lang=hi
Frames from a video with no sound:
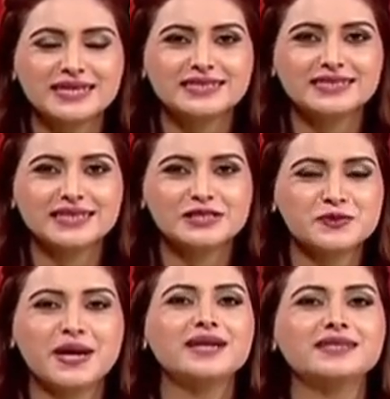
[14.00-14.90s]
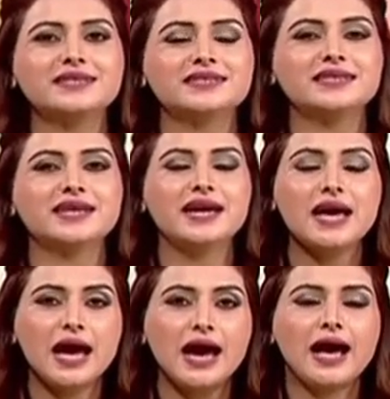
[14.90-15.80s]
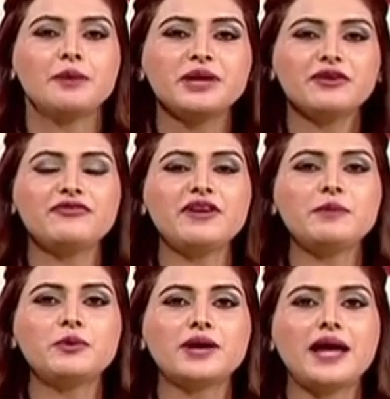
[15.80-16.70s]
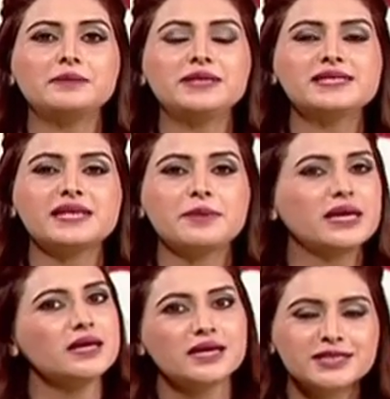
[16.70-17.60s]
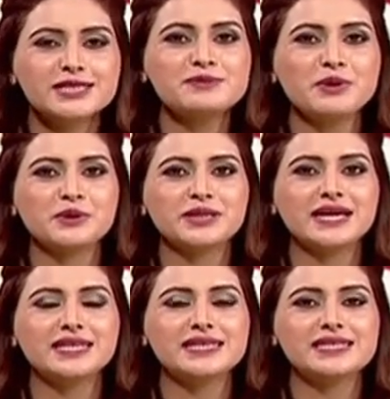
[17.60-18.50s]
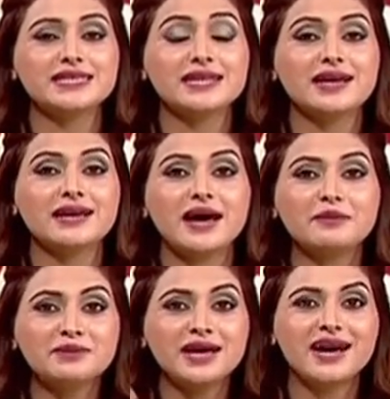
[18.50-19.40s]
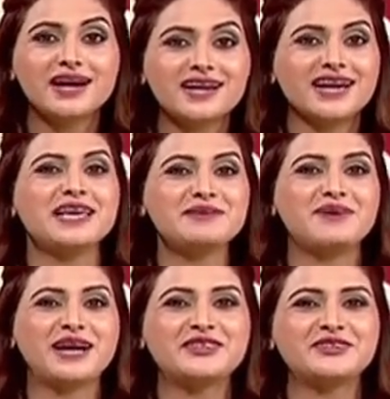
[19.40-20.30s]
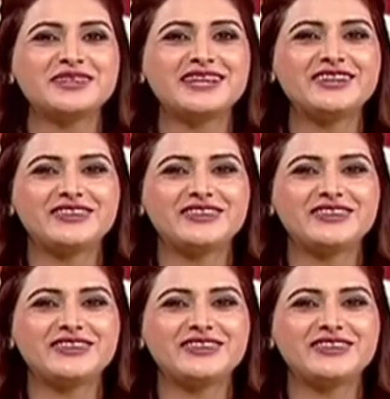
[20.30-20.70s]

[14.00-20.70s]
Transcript: करती है स्वागत करती है आप ही के फेवरेट प्रोग्राम दिल से में जिसमें होता है दिल से दिल का रबता कई बातों का